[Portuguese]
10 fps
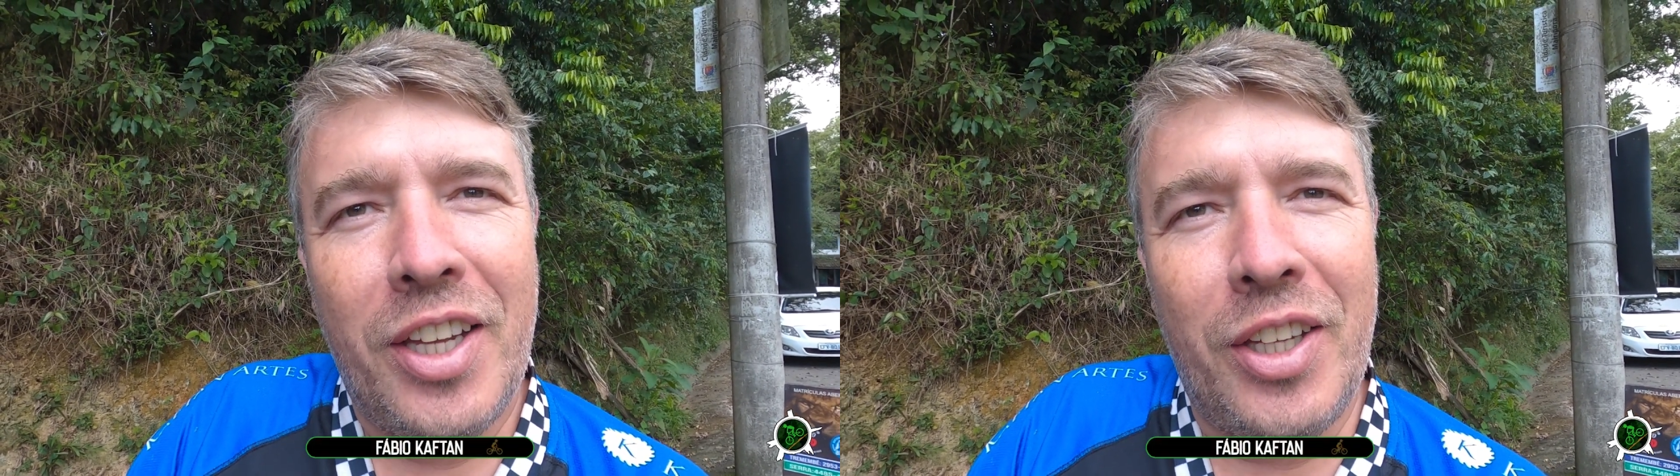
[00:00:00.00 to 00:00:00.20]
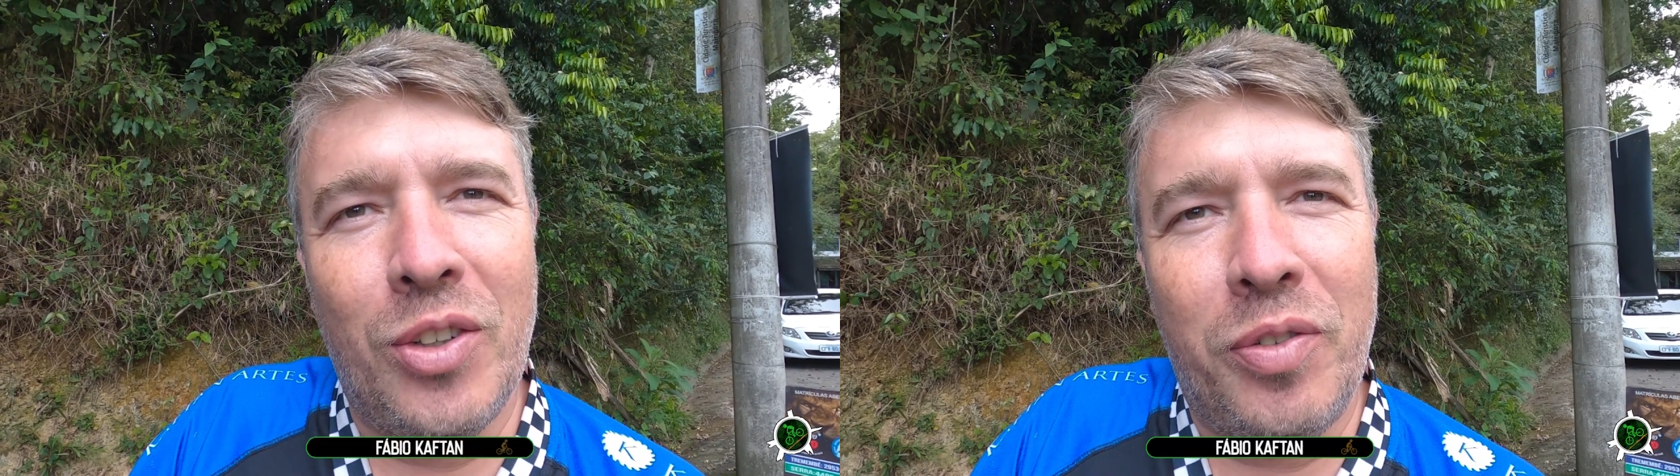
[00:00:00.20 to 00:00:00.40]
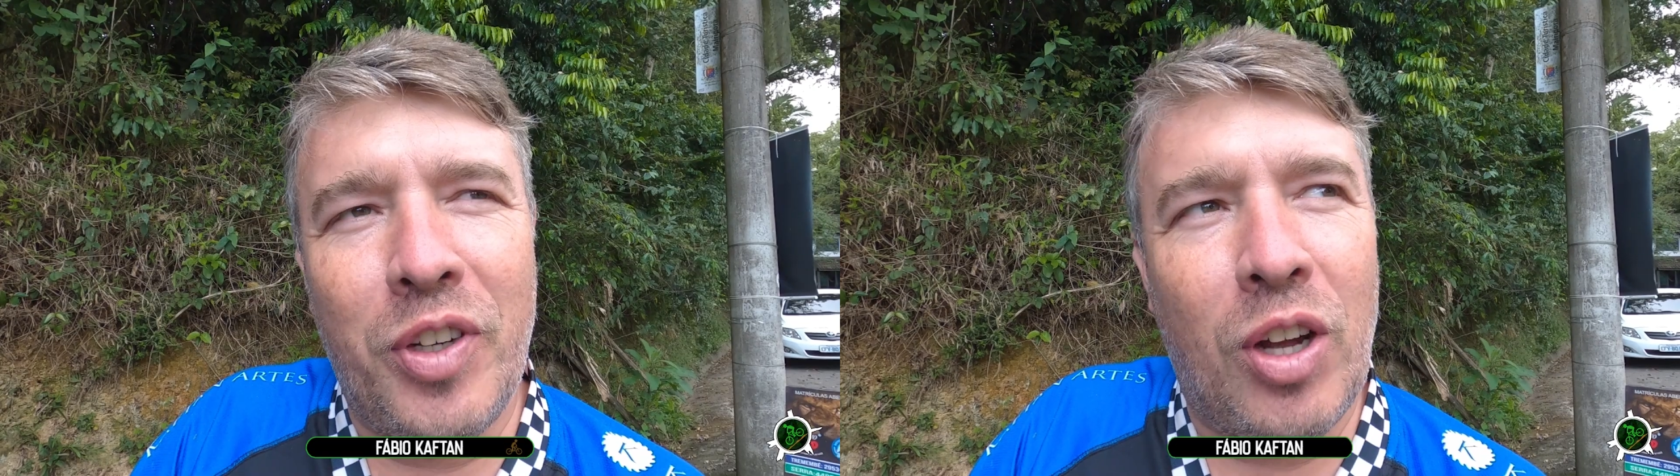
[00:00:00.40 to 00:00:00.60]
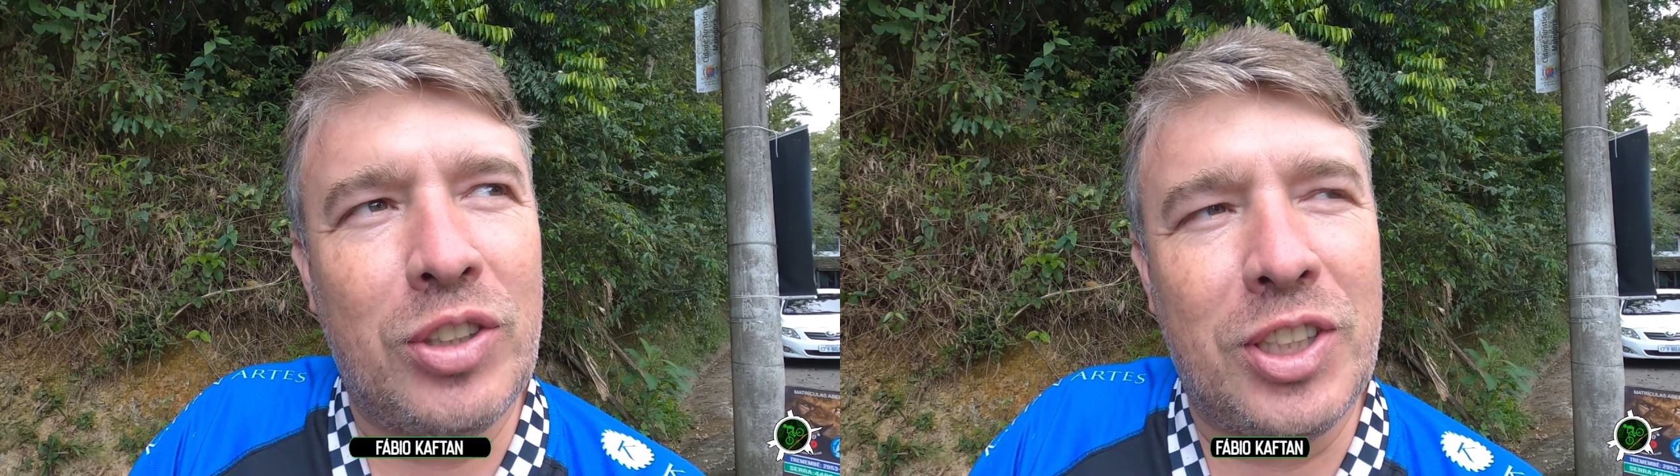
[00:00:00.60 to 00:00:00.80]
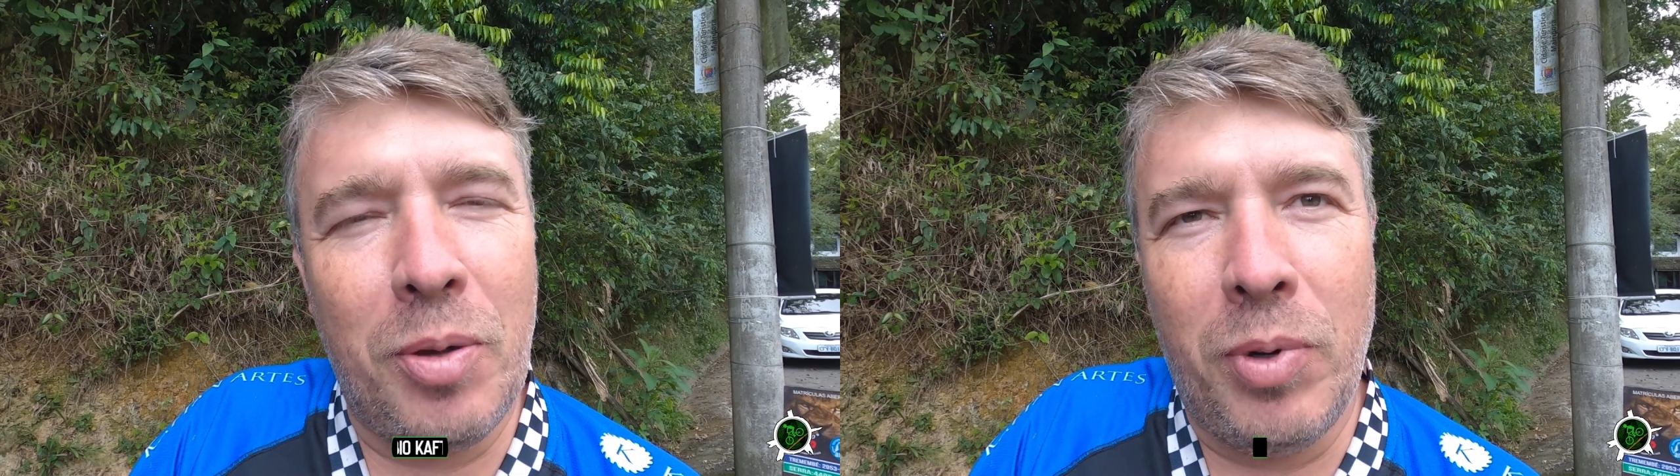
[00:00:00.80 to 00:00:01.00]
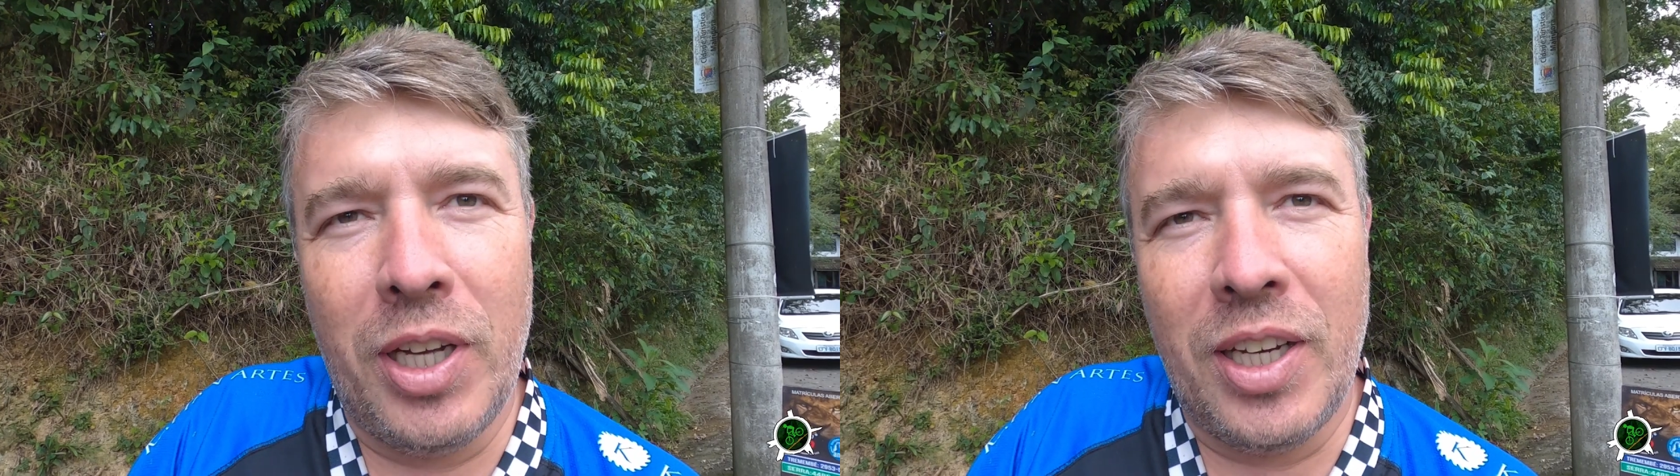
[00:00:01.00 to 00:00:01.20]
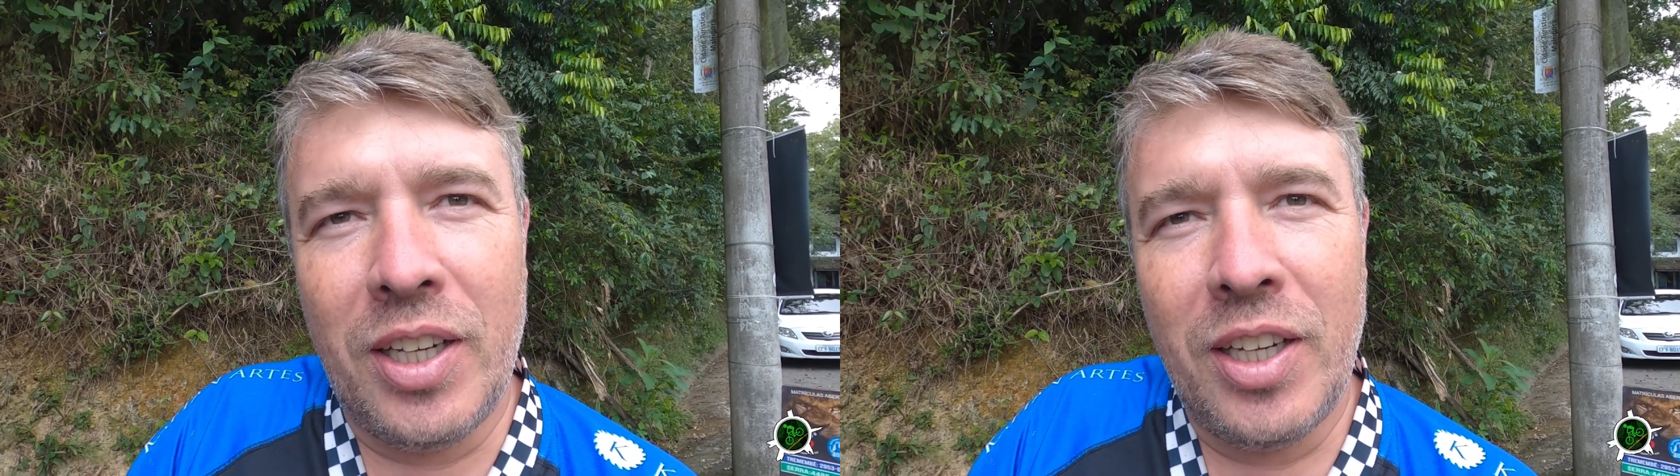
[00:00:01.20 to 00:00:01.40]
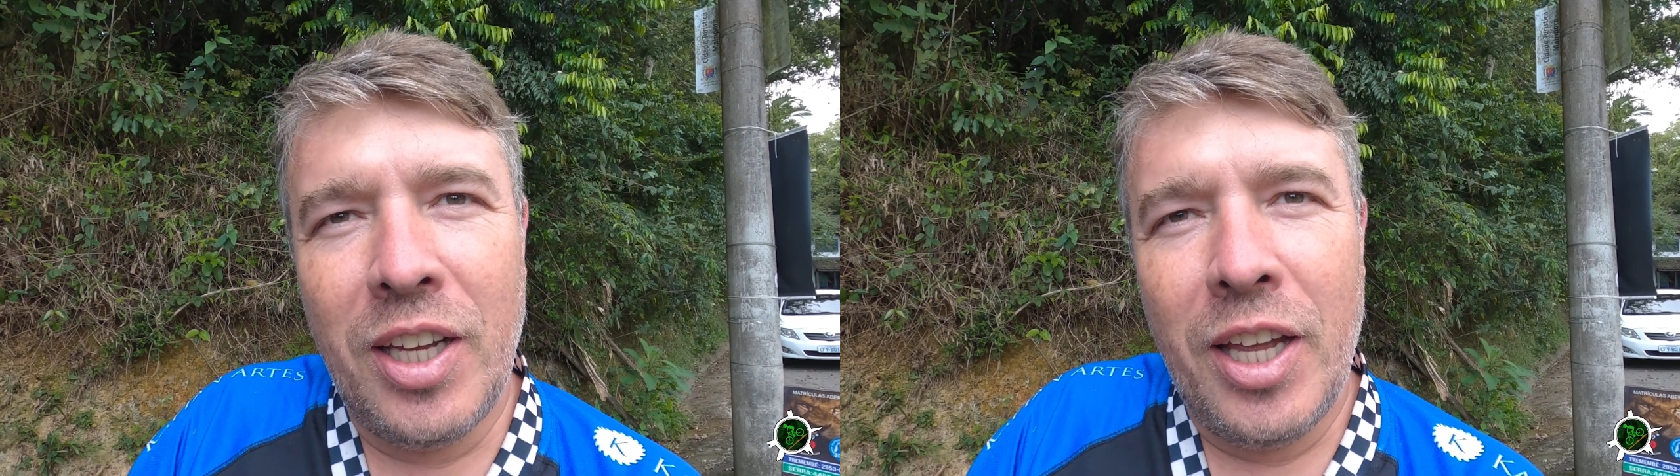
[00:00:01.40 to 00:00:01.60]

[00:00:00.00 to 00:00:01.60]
e no final de semana.